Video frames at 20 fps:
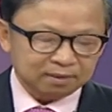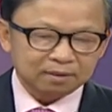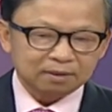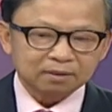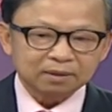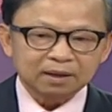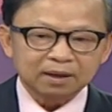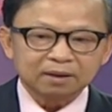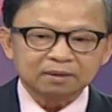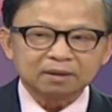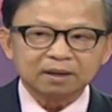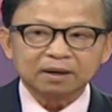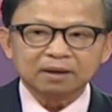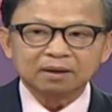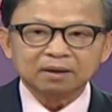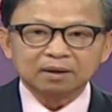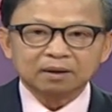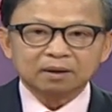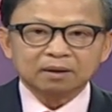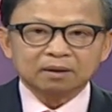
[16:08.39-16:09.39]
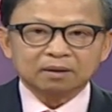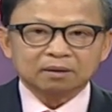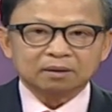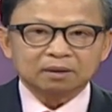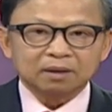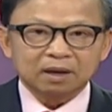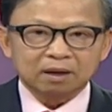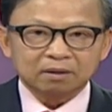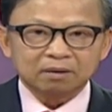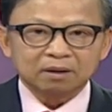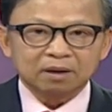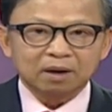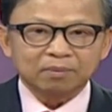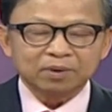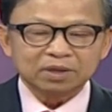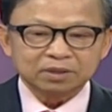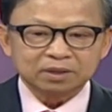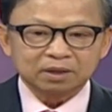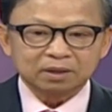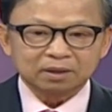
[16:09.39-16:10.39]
ok thì dạ, không có chi